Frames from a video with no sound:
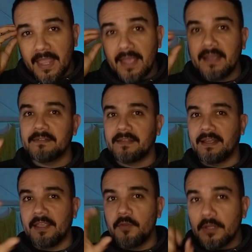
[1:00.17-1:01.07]
ideas,
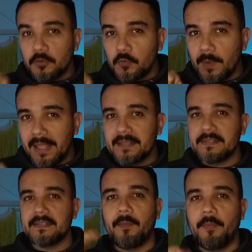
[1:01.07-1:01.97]
aquello que tú
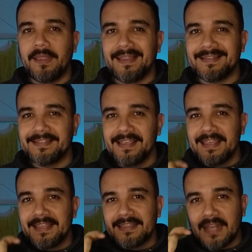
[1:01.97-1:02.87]
ves, las puedas
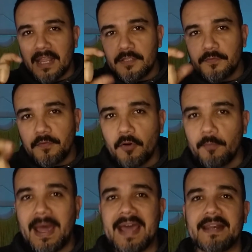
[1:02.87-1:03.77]

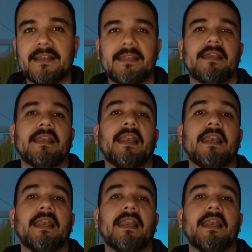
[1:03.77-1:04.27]
transformar,